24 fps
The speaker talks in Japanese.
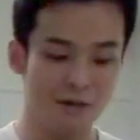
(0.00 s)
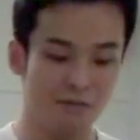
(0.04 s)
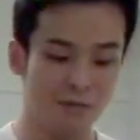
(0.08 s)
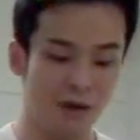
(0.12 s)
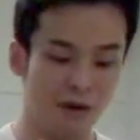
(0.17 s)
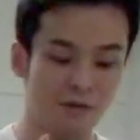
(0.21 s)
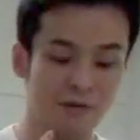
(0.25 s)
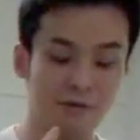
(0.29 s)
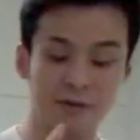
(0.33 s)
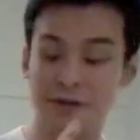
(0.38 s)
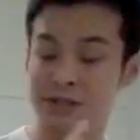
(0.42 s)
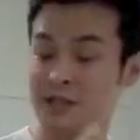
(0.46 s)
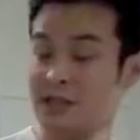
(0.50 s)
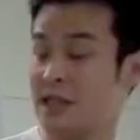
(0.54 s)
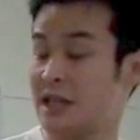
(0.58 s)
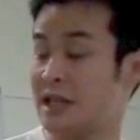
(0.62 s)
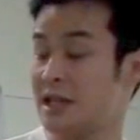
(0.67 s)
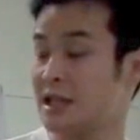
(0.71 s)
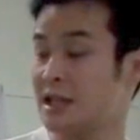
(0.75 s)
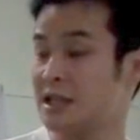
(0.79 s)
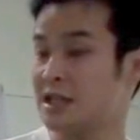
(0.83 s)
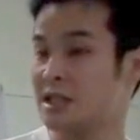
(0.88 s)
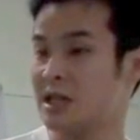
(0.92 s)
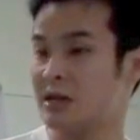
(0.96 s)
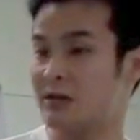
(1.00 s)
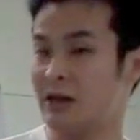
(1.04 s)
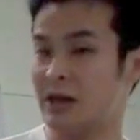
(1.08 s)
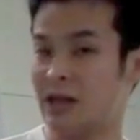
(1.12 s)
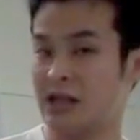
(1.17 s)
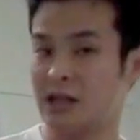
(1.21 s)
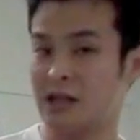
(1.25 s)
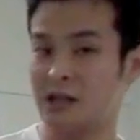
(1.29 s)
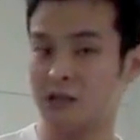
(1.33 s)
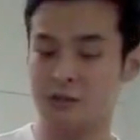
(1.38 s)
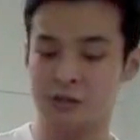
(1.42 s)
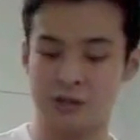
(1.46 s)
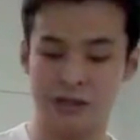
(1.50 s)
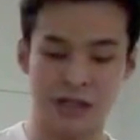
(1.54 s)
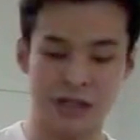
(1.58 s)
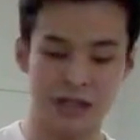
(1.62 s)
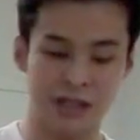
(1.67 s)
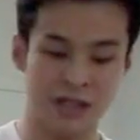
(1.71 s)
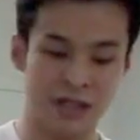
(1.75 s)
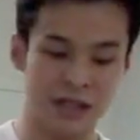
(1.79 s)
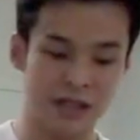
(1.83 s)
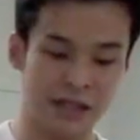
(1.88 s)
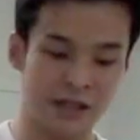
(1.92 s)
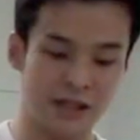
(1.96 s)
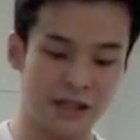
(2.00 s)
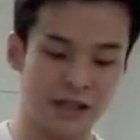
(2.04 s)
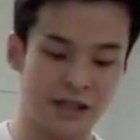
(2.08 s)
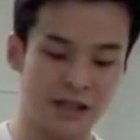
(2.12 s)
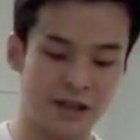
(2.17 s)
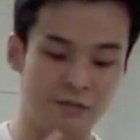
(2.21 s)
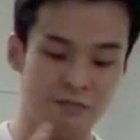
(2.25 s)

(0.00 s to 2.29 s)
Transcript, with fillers: まあ、副詞的な使われ方をしていたり